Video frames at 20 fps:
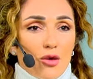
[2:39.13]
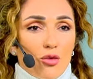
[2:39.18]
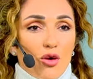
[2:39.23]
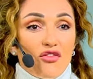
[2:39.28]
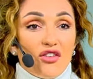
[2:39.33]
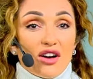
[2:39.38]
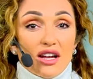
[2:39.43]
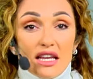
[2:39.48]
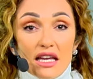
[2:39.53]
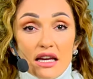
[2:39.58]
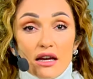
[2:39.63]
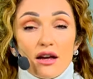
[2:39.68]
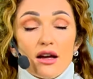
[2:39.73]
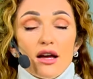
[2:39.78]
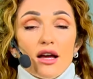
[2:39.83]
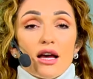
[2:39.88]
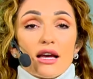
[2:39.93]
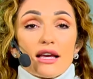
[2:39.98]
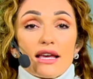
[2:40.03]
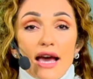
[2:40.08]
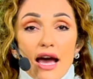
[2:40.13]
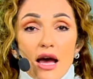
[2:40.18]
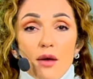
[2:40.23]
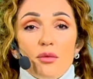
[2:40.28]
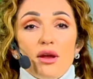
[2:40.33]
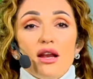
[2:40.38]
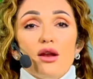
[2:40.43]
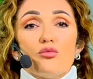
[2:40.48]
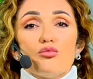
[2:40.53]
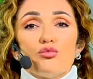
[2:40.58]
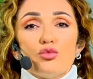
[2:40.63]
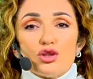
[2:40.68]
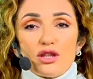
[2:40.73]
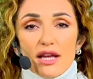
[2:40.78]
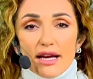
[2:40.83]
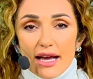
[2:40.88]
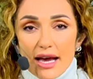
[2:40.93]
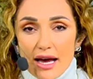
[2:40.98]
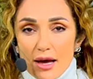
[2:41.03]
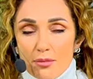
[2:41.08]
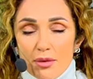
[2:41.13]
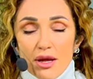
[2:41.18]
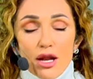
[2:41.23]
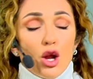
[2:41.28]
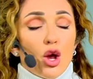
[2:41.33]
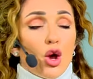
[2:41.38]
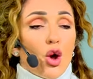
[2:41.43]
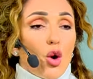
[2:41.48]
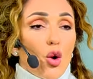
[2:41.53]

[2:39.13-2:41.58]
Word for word: وفريق كامل متكامل